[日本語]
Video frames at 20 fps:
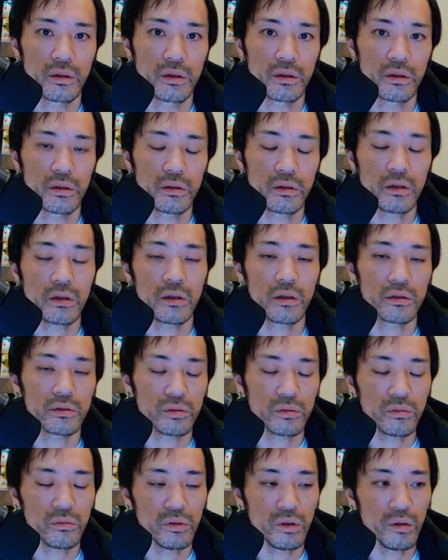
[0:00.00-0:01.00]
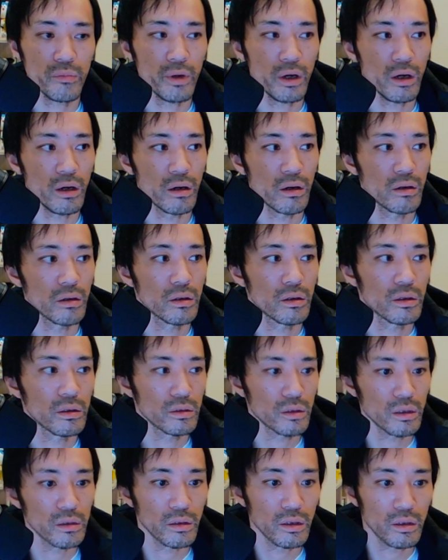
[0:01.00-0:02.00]
だからそこはまあ
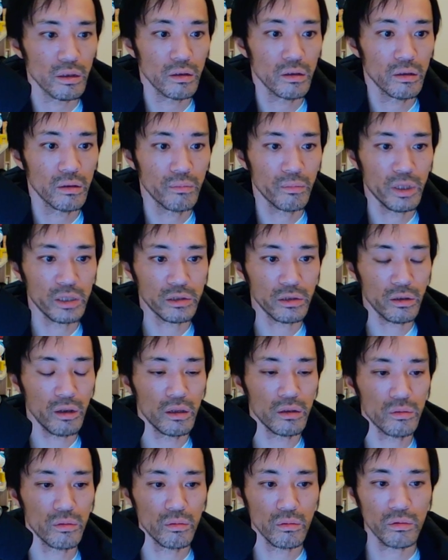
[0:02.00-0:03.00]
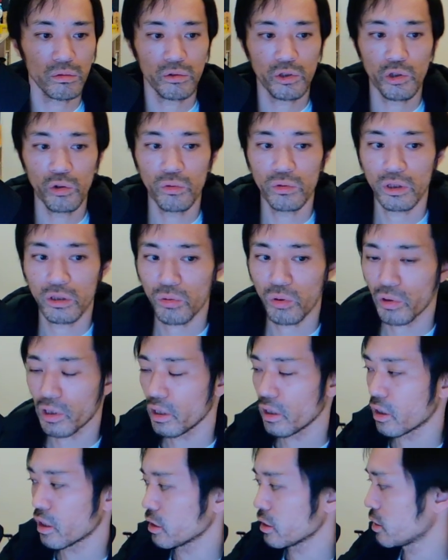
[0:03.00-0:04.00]
なんだろうまあさあの今日ね時
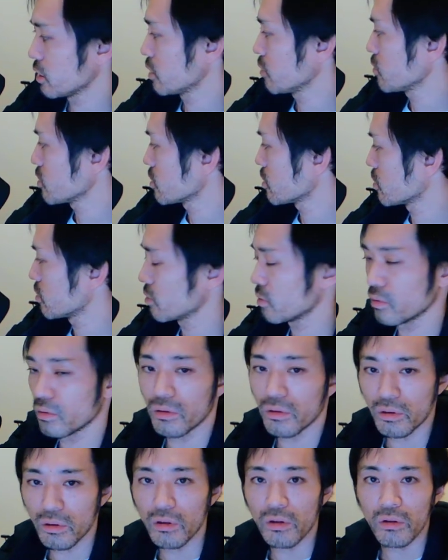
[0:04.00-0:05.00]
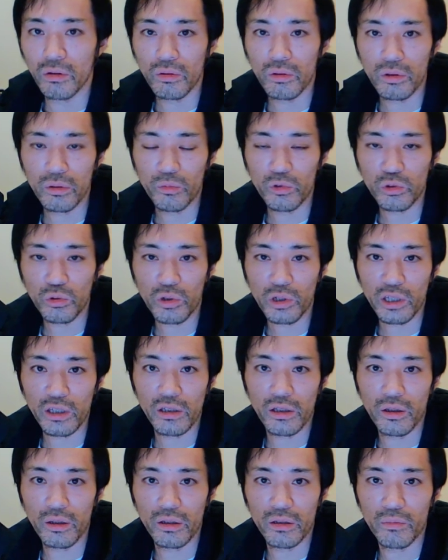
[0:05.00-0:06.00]
計買ってきましたけどこれも時
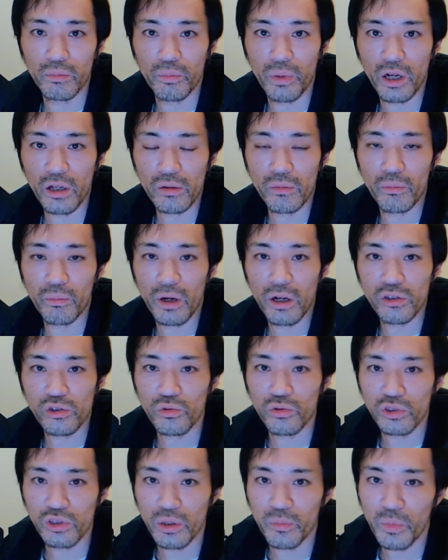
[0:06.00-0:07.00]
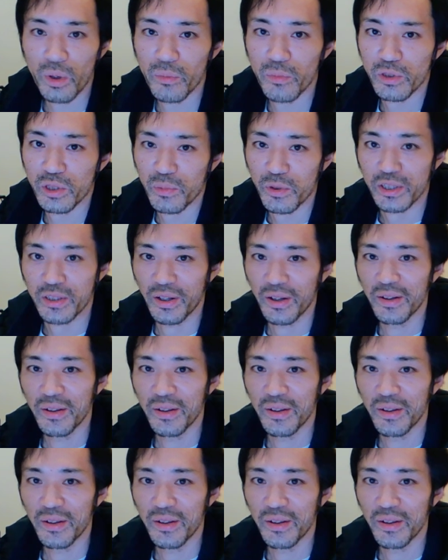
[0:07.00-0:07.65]
計バージョンステップアップしました